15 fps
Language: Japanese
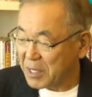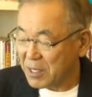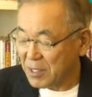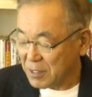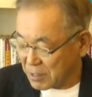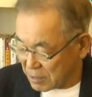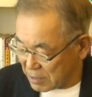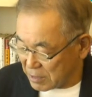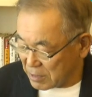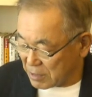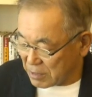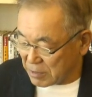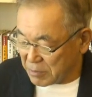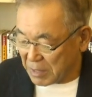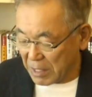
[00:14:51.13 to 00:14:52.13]
かなり
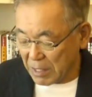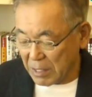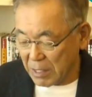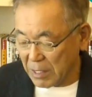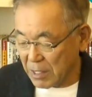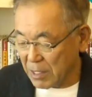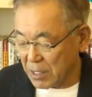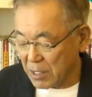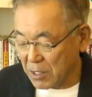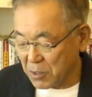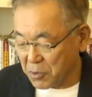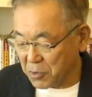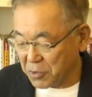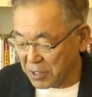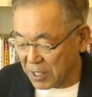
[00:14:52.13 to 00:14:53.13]

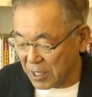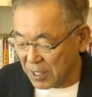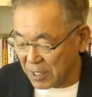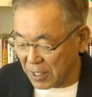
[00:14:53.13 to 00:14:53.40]
コロナが